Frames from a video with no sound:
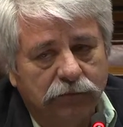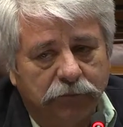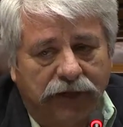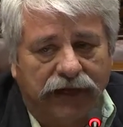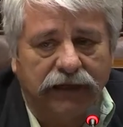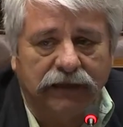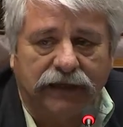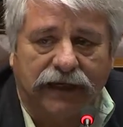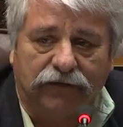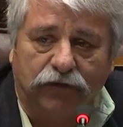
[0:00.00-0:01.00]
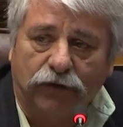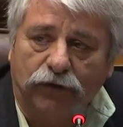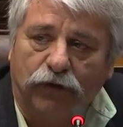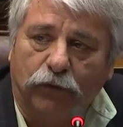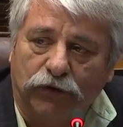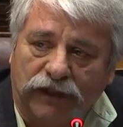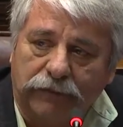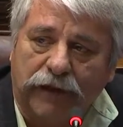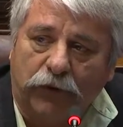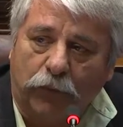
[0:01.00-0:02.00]
Paz e integración como
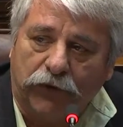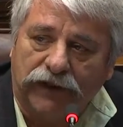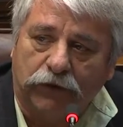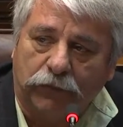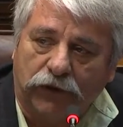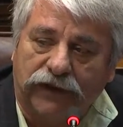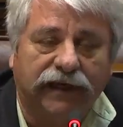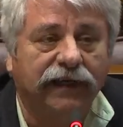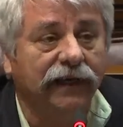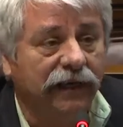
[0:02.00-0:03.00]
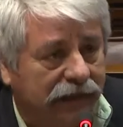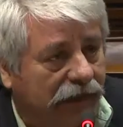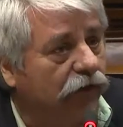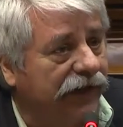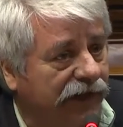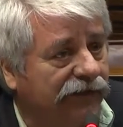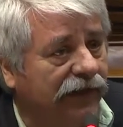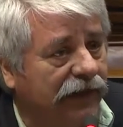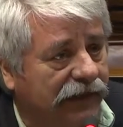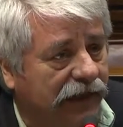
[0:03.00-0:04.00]
tema propuesto, porque creo que
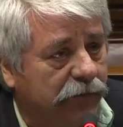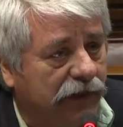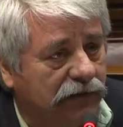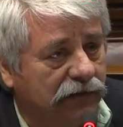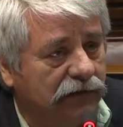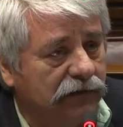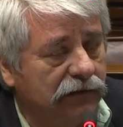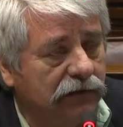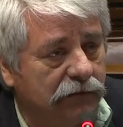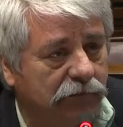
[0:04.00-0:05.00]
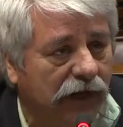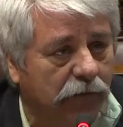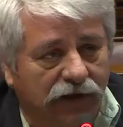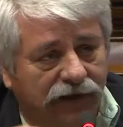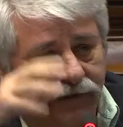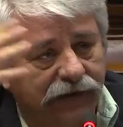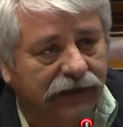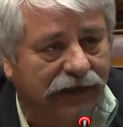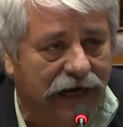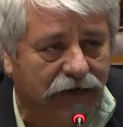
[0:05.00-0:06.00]
ese es el tema. Vamos a
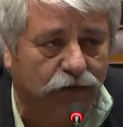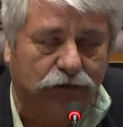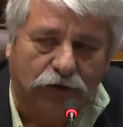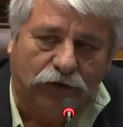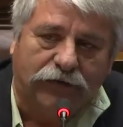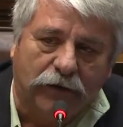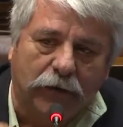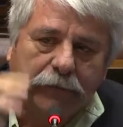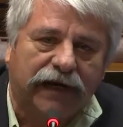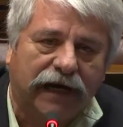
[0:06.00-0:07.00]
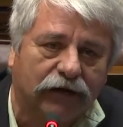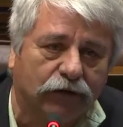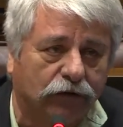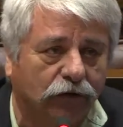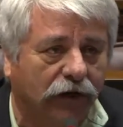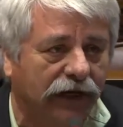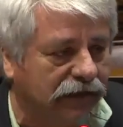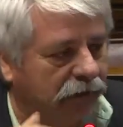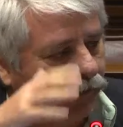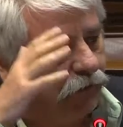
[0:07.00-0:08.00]
desintegrarnos todos, vamos a pelearnos todos
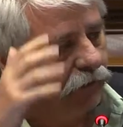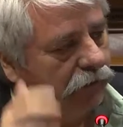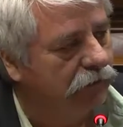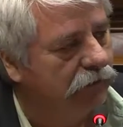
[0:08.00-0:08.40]
hasta por